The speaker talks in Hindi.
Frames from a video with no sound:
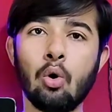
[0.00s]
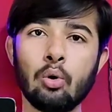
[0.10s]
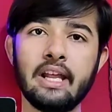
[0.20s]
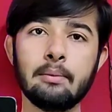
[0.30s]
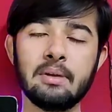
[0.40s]

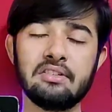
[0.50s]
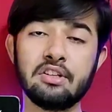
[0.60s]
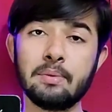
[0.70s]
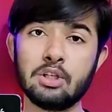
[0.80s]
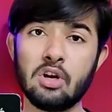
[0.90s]
ऑनलाइन
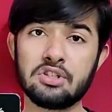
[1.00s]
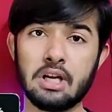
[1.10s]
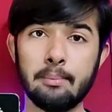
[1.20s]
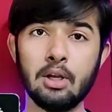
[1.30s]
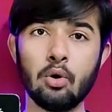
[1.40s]
बिजनेस में जो है
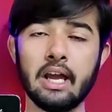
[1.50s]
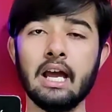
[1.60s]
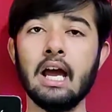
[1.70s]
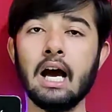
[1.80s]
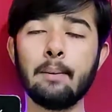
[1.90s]
शामिल हो गया
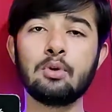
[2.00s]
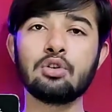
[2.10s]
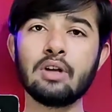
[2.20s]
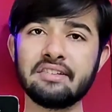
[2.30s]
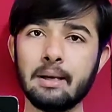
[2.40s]
अब
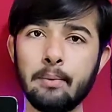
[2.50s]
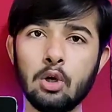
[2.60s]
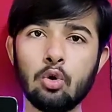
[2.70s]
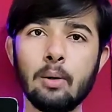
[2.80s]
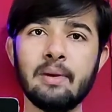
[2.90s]
दोस्तों ऐसा
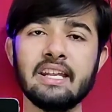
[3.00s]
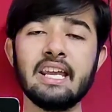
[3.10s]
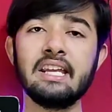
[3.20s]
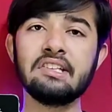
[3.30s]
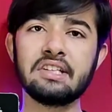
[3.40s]
बिल्कुल भी नहीं है
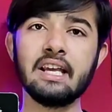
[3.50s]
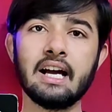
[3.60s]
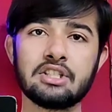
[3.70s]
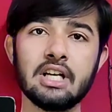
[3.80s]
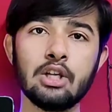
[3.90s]
इससे
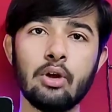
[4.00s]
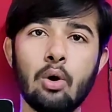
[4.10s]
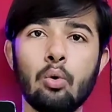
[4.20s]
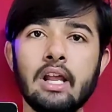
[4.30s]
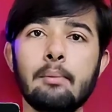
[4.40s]
अच्छा जो है
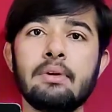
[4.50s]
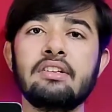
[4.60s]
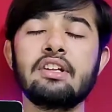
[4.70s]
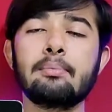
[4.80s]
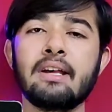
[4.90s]
ऑनलाइन
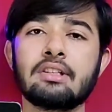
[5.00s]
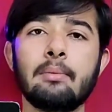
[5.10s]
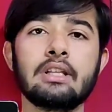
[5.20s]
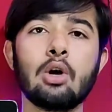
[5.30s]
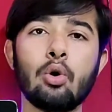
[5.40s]
बिजनेस मैं
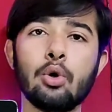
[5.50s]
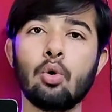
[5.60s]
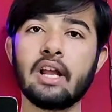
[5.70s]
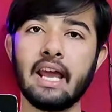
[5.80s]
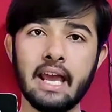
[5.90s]
समझता कोई
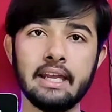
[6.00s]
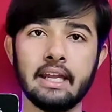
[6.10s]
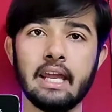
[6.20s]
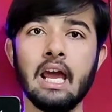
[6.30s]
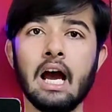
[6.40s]
और है ही
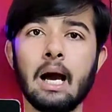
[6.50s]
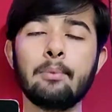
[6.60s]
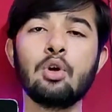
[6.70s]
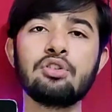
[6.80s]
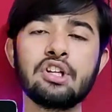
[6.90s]
नहीं
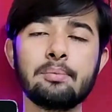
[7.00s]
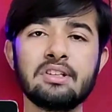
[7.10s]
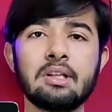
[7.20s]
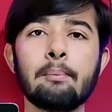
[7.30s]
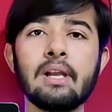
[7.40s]
अब दोस्तों इसमें
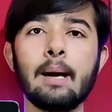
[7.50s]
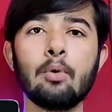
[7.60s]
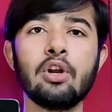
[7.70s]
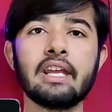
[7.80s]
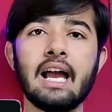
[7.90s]
सिंपली आप
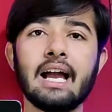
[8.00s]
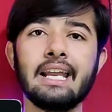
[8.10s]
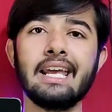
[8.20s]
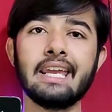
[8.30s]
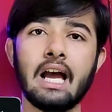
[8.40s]
लोगों ने क्या
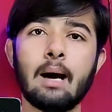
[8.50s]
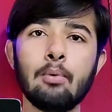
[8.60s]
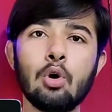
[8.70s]
करना है कि आप